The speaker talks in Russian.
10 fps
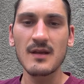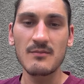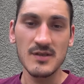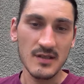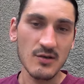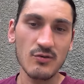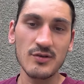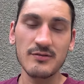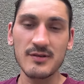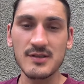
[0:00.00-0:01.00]

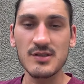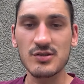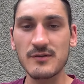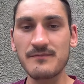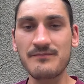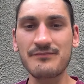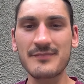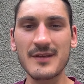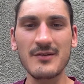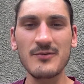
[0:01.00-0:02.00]
безалкогольного, если что.
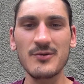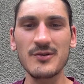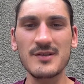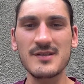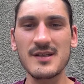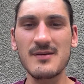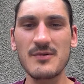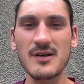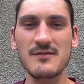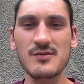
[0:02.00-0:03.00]
Вот, с
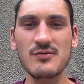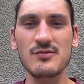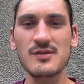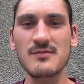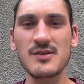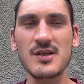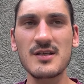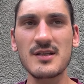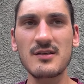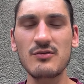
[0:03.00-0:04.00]
рыбкой, все
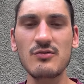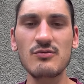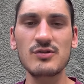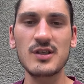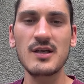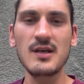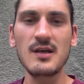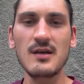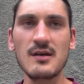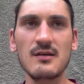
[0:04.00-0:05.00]
замечательно. Ну и уже
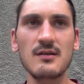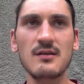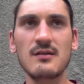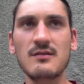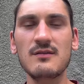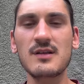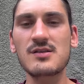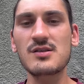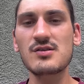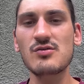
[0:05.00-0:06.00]

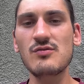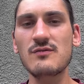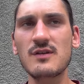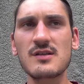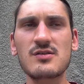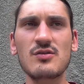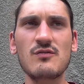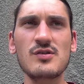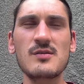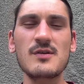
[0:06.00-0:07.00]
12 часов,
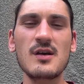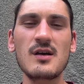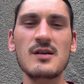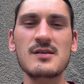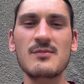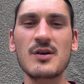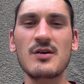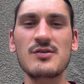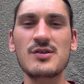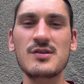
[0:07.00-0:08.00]
12.08 я
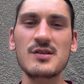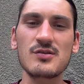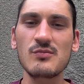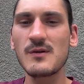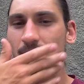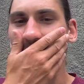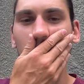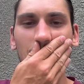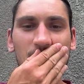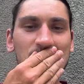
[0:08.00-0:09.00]
собираю чистить зубы,
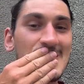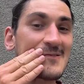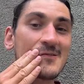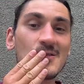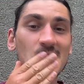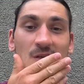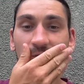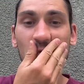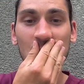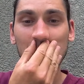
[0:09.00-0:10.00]
ложу все свои
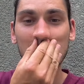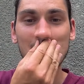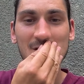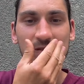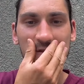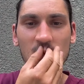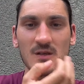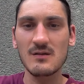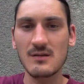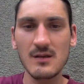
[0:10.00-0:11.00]
телефоны, то есть,
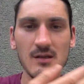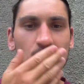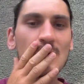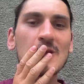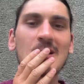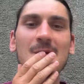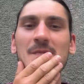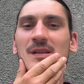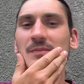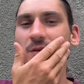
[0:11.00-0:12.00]
и иду на
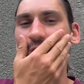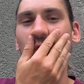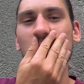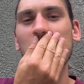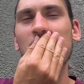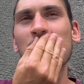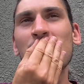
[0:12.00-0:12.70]
камень, там такой камень